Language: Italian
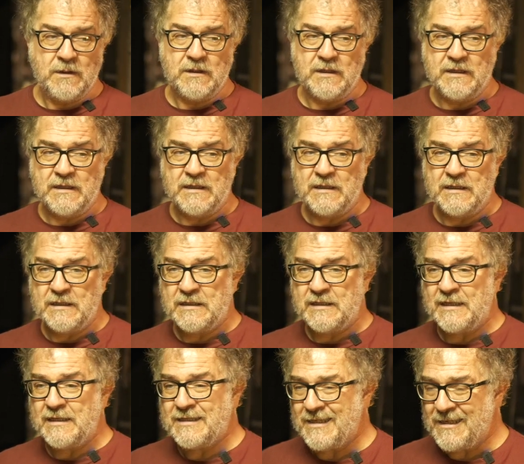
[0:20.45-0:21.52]
eh,
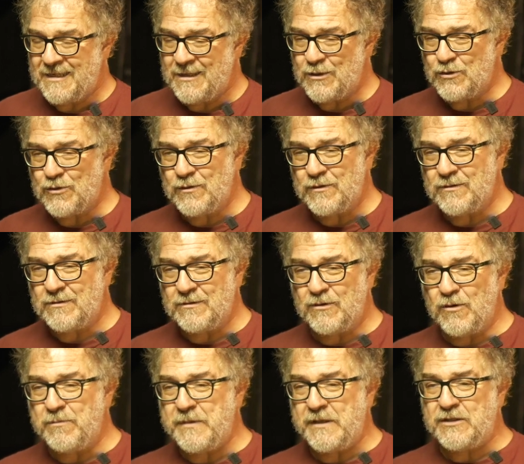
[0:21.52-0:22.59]
senza nessun
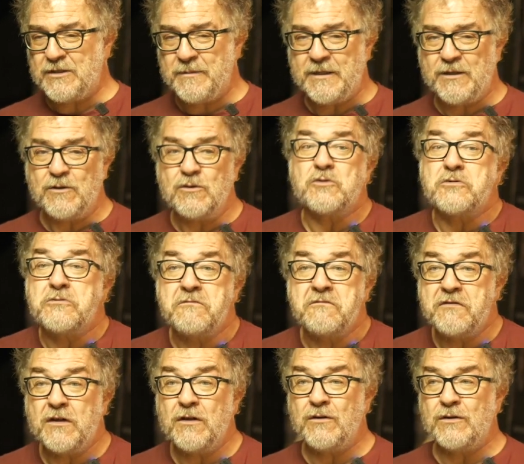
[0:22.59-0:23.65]
compiacimento, io sono
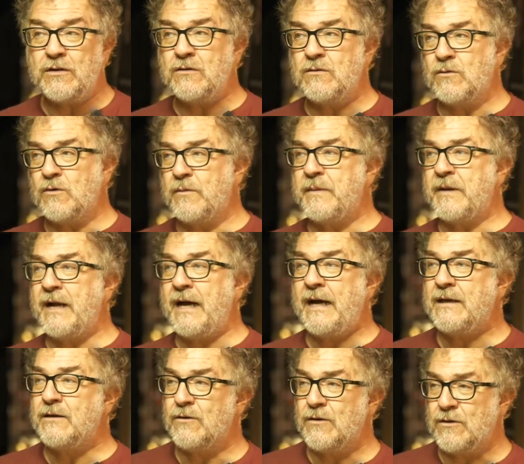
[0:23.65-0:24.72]
figlio di un
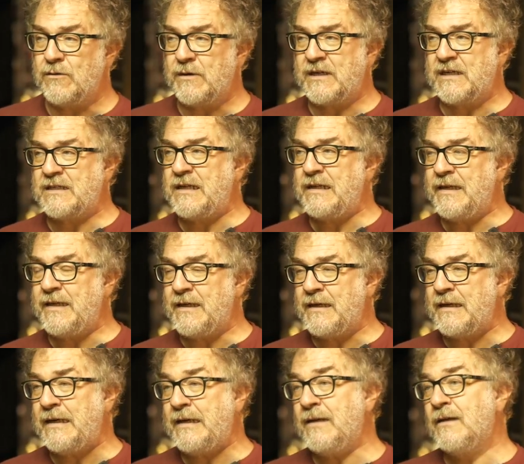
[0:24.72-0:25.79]
operaio e di una
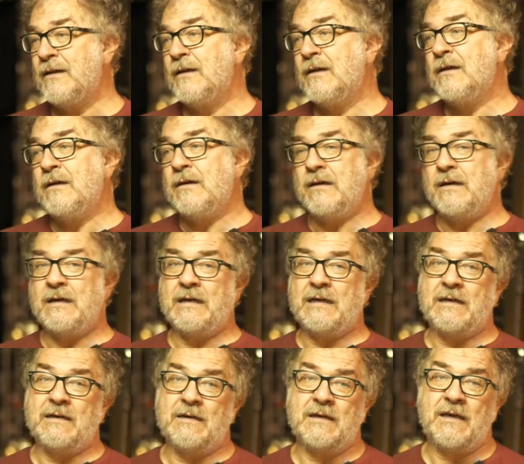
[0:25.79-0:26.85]
casalinga
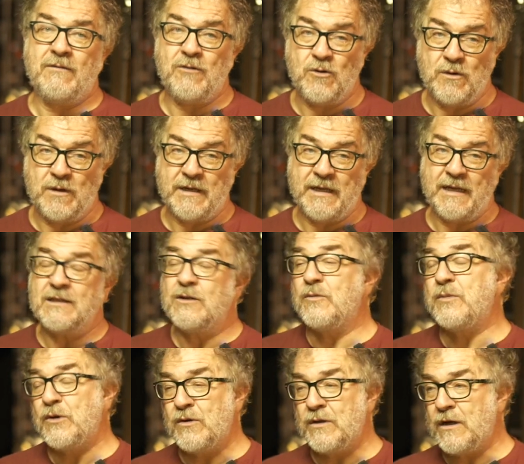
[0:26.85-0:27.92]
eh, che avevano una grande
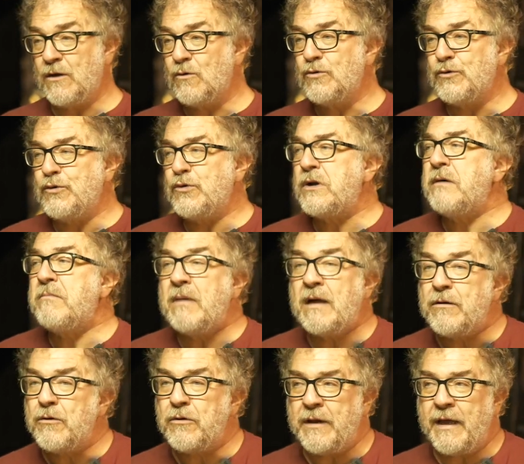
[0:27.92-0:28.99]
opinione della cultura, ma
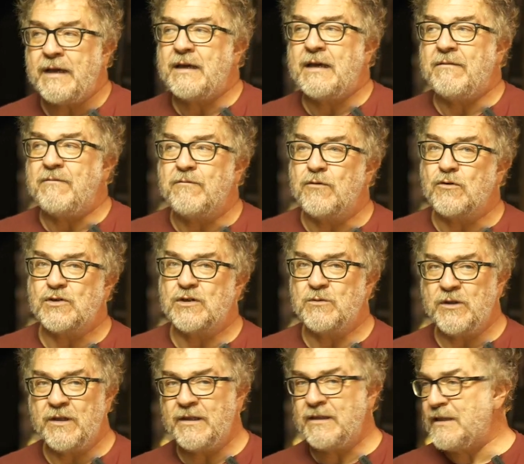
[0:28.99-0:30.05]
non è che fossimo
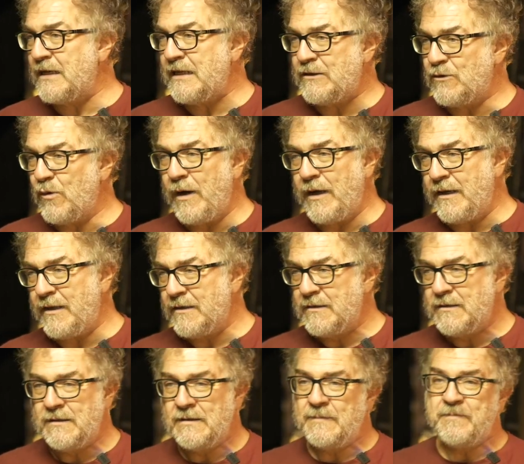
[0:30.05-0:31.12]
degli intellettuali
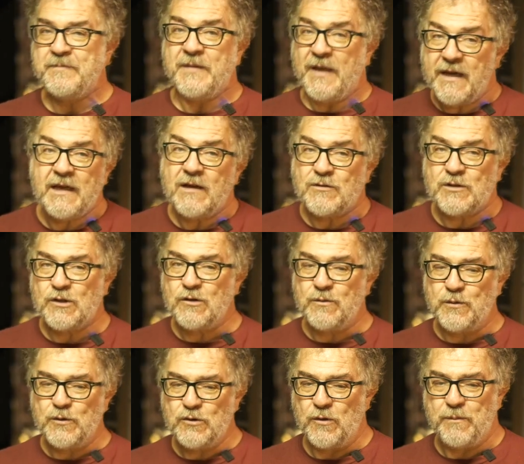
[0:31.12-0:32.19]
e che a un certo
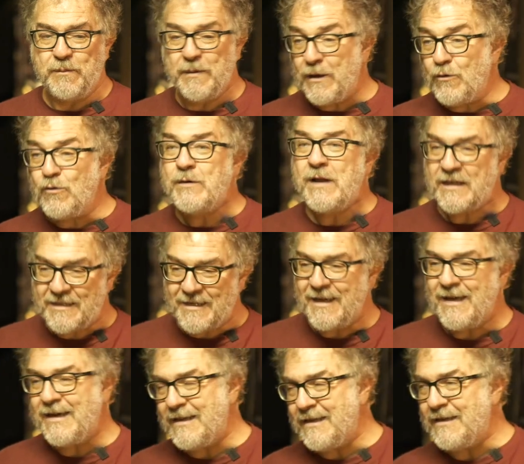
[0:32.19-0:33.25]
punto per una
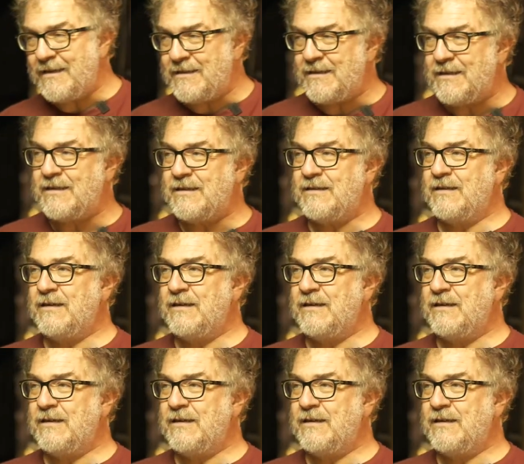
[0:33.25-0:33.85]
serie di